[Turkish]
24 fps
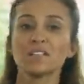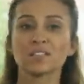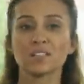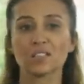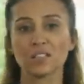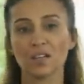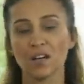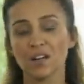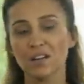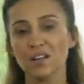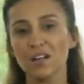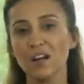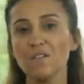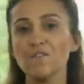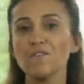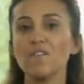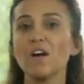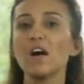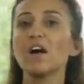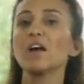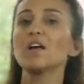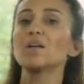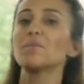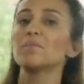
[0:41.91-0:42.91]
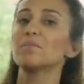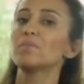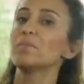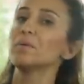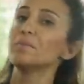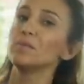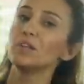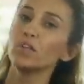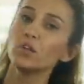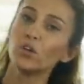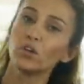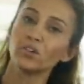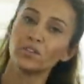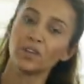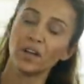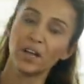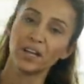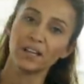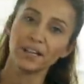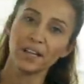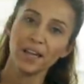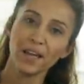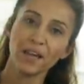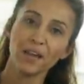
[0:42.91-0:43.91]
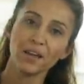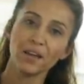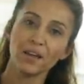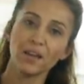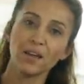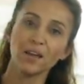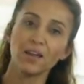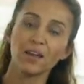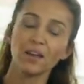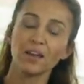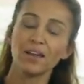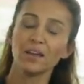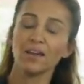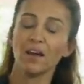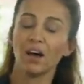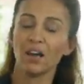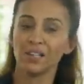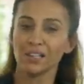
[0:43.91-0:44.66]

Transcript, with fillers: Instagram var, bir milyon tane e,